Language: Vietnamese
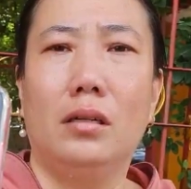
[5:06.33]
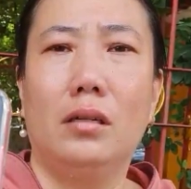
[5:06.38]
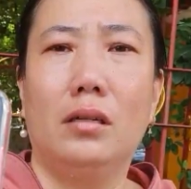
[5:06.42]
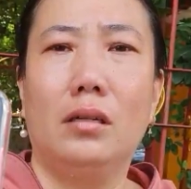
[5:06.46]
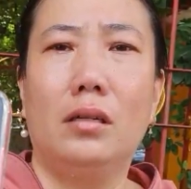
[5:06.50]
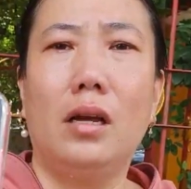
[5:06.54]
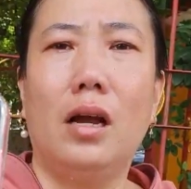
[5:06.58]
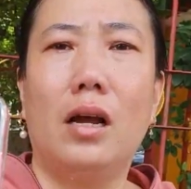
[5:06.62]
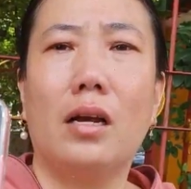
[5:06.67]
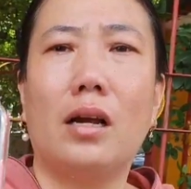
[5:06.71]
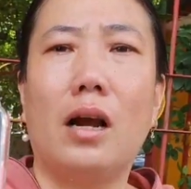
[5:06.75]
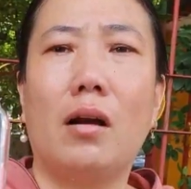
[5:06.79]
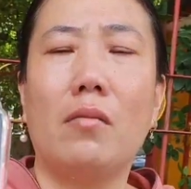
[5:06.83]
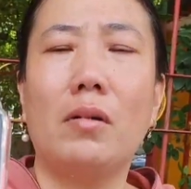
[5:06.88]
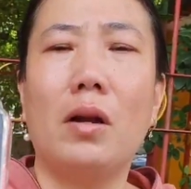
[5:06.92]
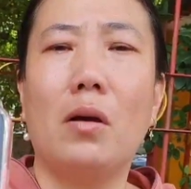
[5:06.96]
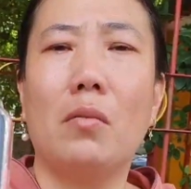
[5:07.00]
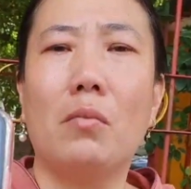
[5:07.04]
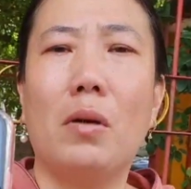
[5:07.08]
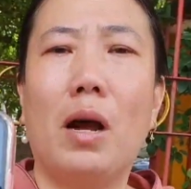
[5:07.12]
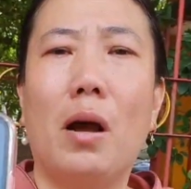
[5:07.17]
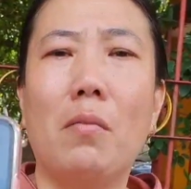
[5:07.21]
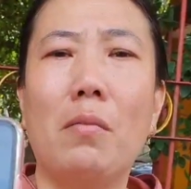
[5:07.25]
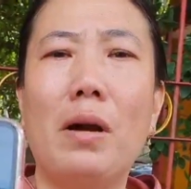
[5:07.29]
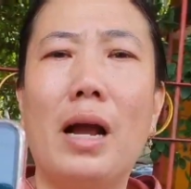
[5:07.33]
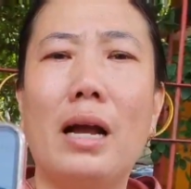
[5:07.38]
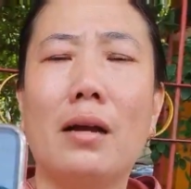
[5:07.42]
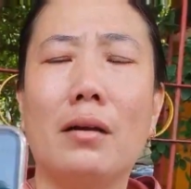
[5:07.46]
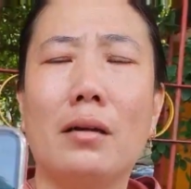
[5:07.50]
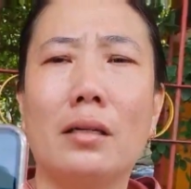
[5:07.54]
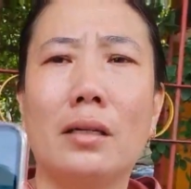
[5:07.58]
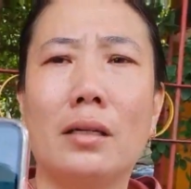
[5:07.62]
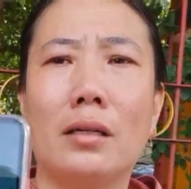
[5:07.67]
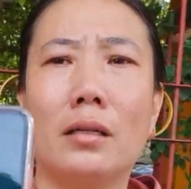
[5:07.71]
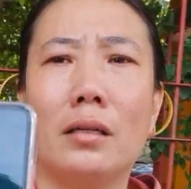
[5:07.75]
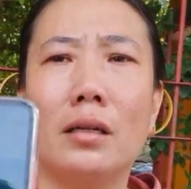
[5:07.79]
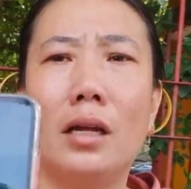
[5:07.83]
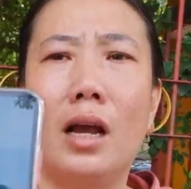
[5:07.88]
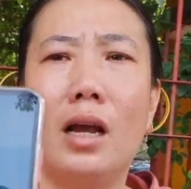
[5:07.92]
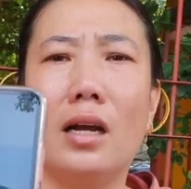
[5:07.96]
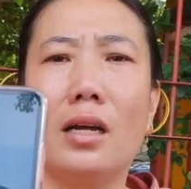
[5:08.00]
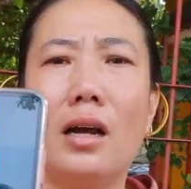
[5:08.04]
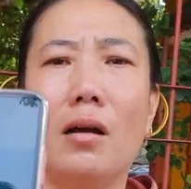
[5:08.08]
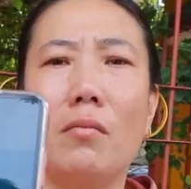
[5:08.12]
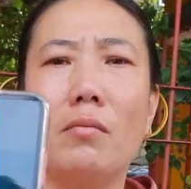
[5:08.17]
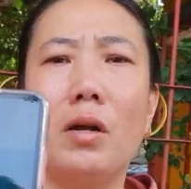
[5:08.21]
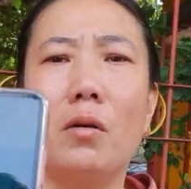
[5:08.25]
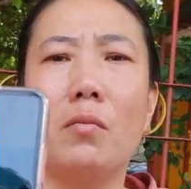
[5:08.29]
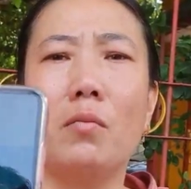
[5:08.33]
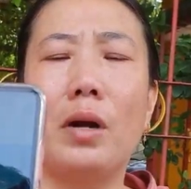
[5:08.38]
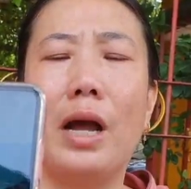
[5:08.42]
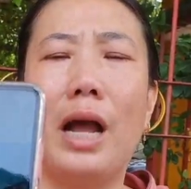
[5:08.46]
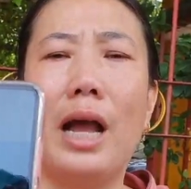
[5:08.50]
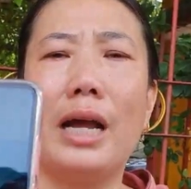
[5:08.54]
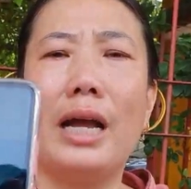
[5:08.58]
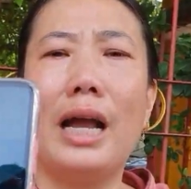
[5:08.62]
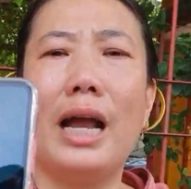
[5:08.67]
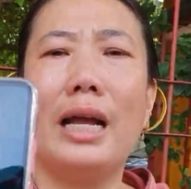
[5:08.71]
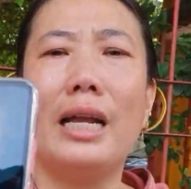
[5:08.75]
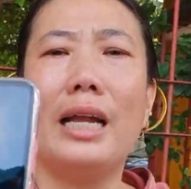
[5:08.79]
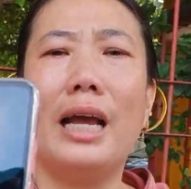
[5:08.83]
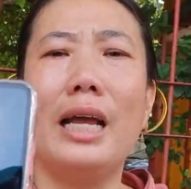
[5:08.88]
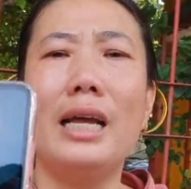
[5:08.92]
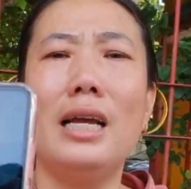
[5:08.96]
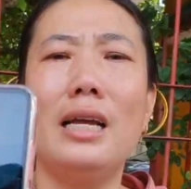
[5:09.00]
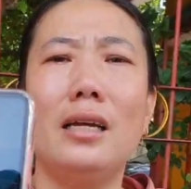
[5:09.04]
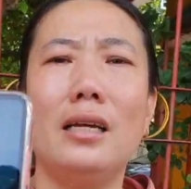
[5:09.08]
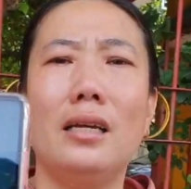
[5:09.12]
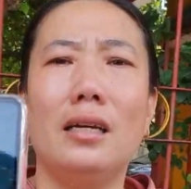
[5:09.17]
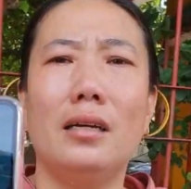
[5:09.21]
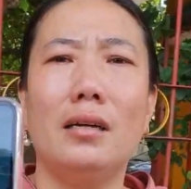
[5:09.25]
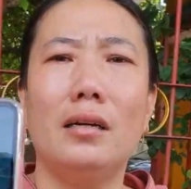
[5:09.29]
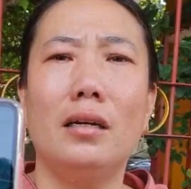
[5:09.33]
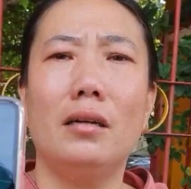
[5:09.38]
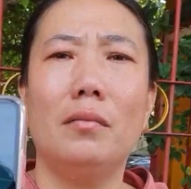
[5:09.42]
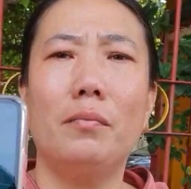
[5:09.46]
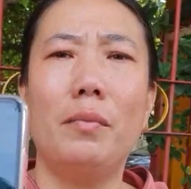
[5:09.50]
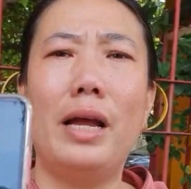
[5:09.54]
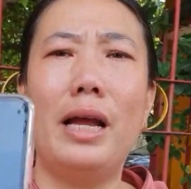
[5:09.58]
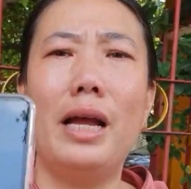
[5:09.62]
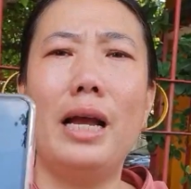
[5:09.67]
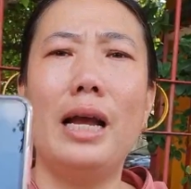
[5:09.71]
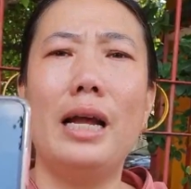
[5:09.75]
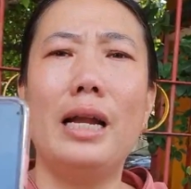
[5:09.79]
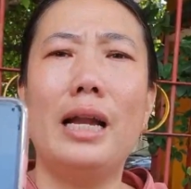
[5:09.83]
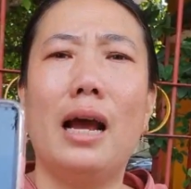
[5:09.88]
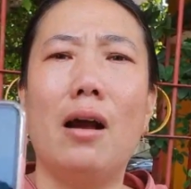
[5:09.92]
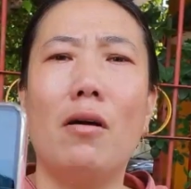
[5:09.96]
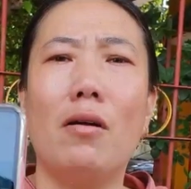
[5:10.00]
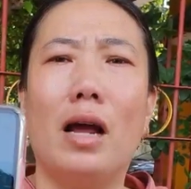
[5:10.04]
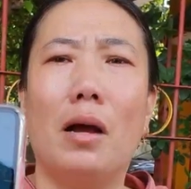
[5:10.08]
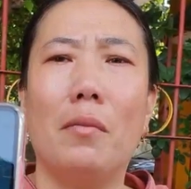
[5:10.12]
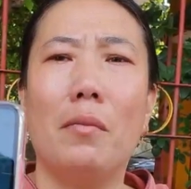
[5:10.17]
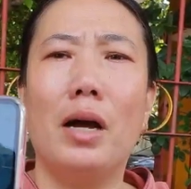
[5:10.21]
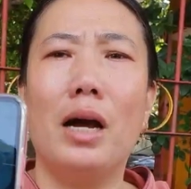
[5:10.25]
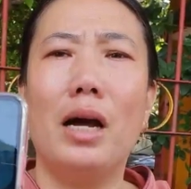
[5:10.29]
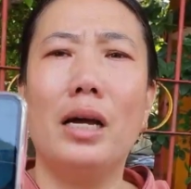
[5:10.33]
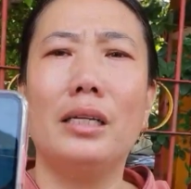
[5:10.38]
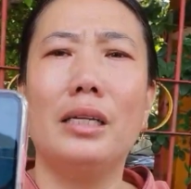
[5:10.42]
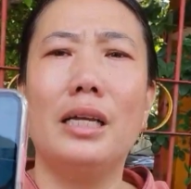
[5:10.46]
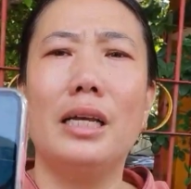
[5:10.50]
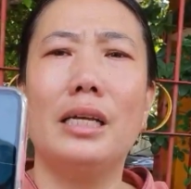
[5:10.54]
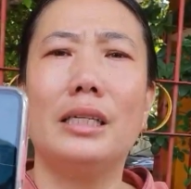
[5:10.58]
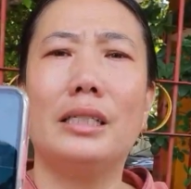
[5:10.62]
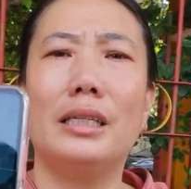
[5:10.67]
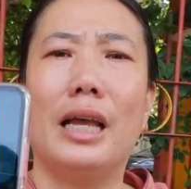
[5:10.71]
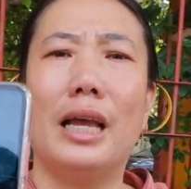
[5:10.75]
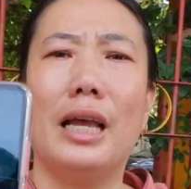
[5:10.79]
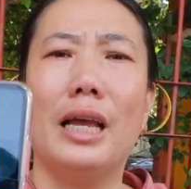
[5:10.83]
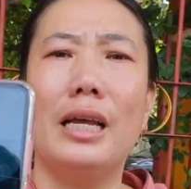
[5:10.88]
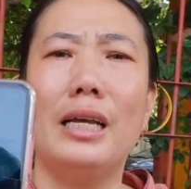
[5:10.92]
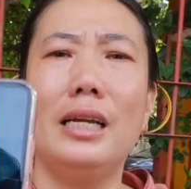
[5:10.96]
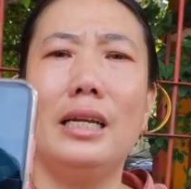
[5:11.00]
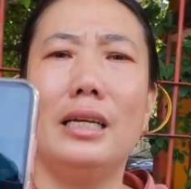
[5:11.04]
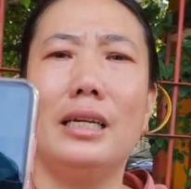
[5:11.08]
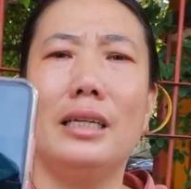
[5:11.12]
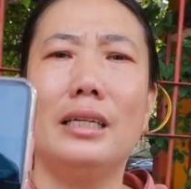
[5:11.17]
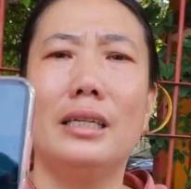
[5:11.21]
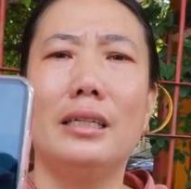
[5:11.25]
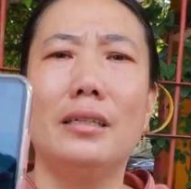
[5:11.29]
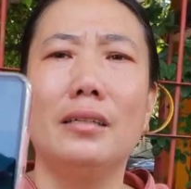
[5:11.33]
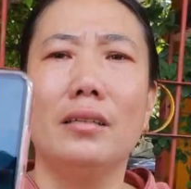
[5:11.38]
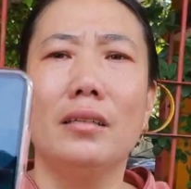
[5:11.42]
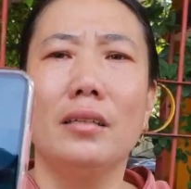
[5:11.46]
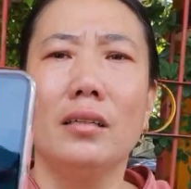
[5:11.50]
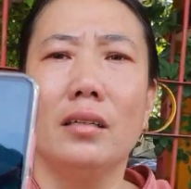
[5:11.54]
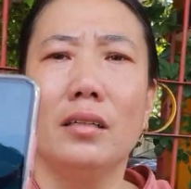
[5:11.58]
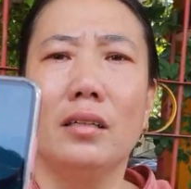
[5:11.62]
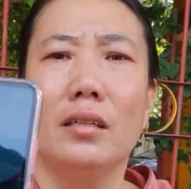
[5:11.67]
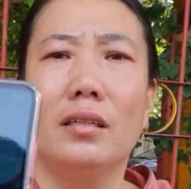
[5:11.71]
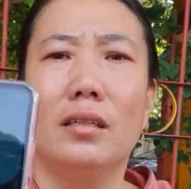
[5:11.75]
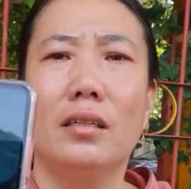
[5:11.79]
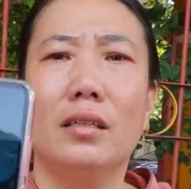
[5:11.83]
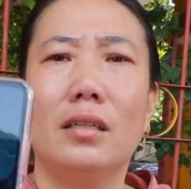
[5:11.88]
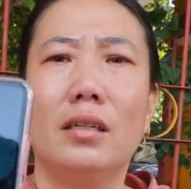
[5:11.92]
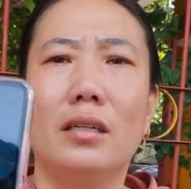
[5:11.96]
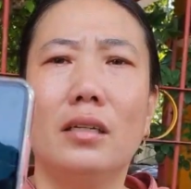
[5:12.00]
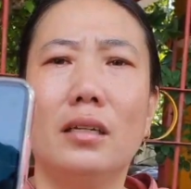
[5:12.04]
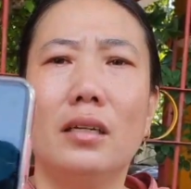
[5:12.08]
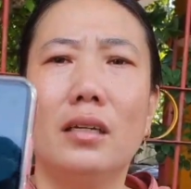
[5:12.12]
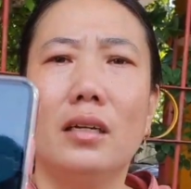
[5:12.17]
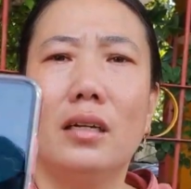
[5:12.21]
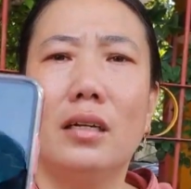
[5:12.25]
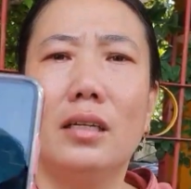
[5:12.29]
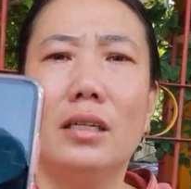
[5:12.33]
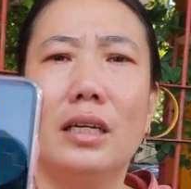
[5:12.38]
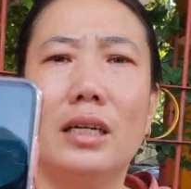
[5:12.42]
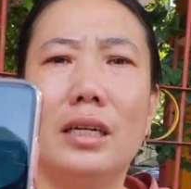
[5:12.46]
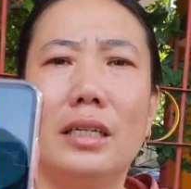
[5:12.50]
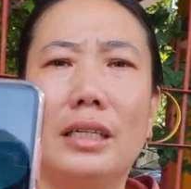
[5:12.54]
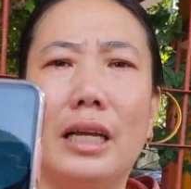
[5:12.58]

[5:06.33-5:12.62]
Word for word: nhờ cộng đồng mạng à, nhờ cộng đồng mạng ai thấy à, bé ở đâu làm ơn chia sẻ gì chia